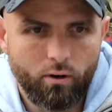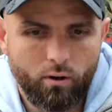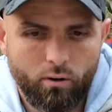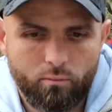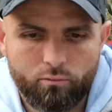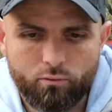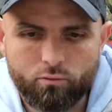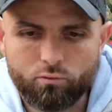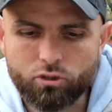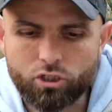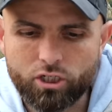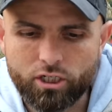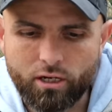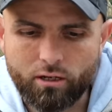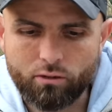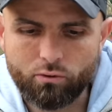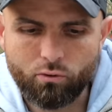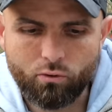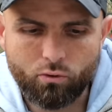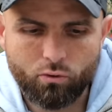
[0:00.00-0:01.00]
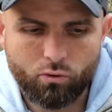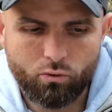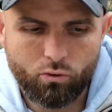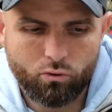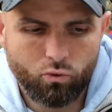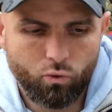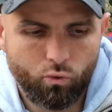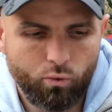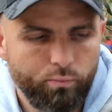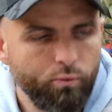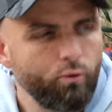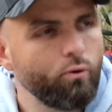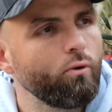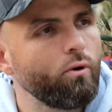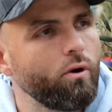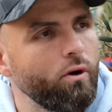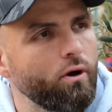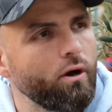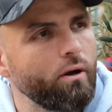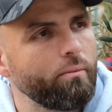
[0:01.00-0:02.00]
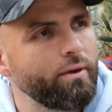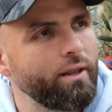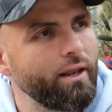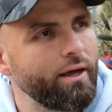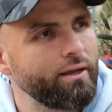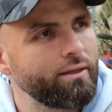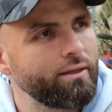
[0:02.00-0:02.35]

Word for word: en bon chien de, troupeau, hein, comme il a